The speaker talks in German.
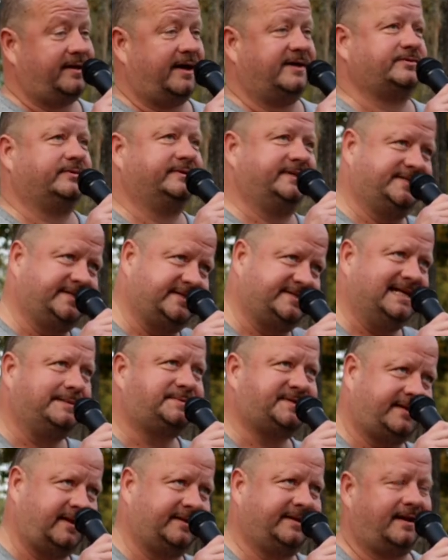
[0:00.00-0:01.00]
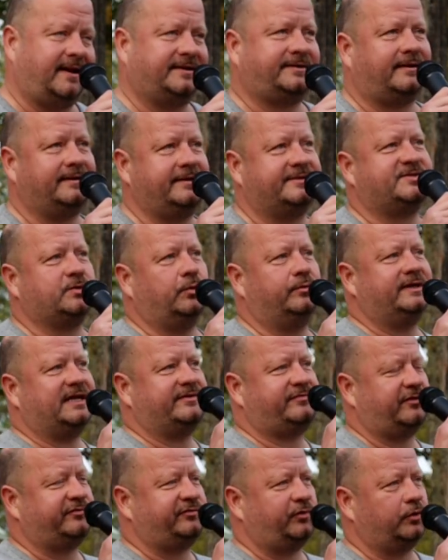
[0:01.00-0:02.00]
also die sich selbst in der Tradition
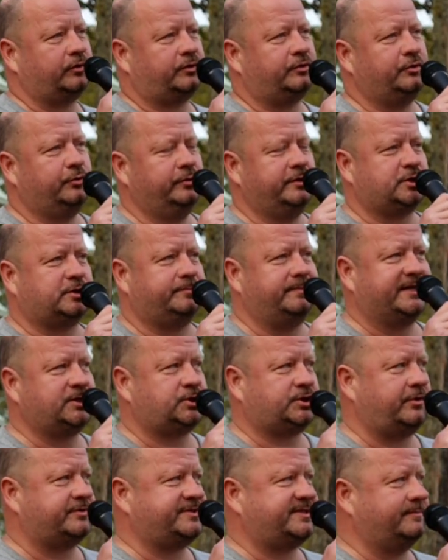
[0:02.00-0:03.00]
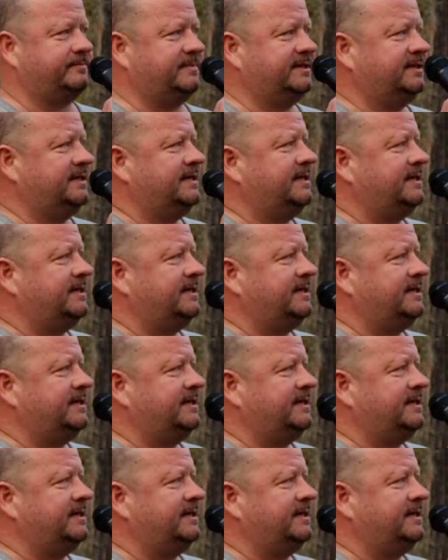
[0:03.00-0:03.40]
der verfolgten jüdischen Menschen aus dem